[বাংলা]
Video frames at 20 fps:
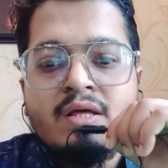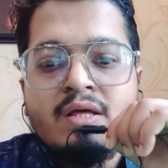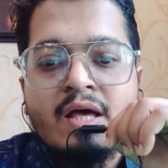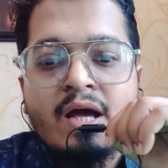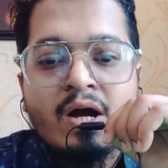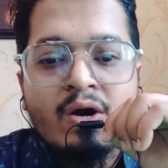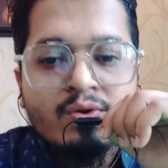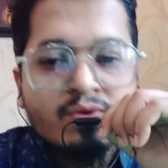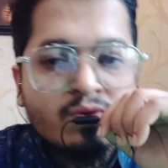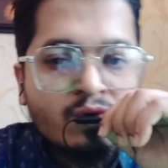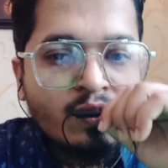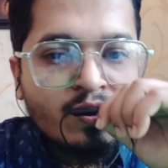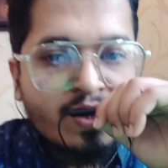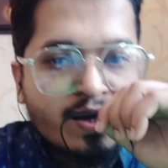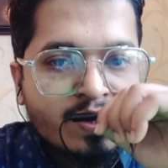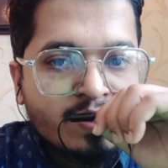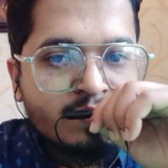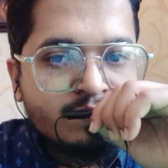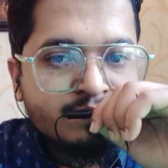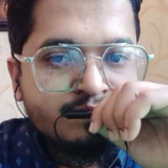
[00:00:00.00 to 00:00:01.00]
অ্যাকাউন্ট
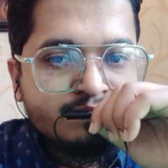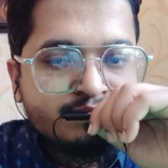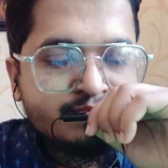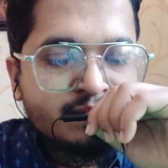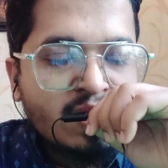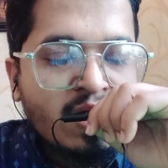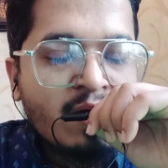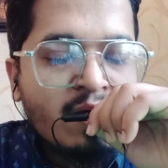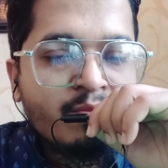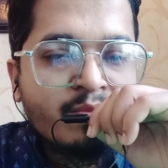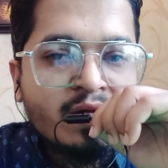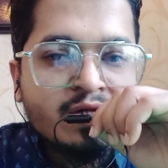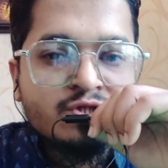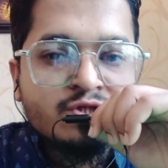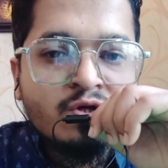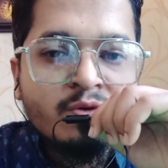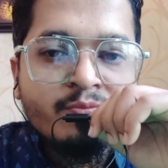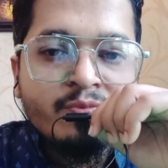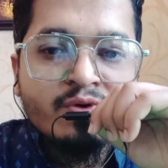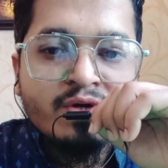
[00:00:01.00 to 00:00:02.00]
করেন আপনার
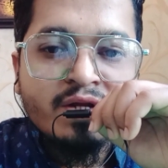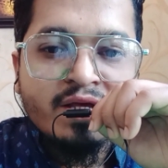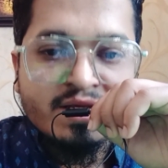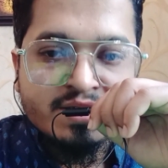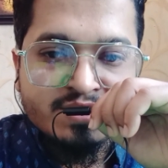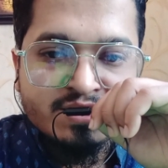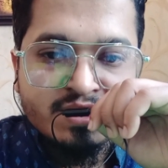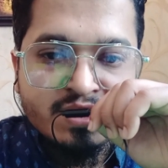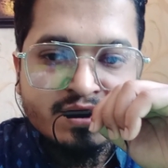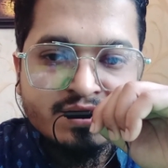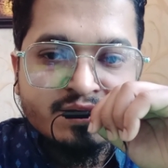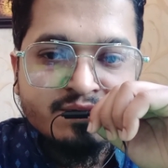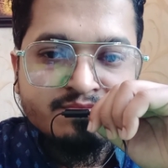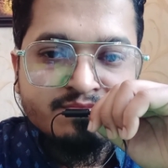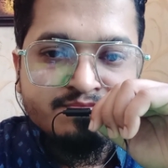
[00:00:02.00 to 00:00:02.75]
সম্পূর্ণ অ্যাক্সেস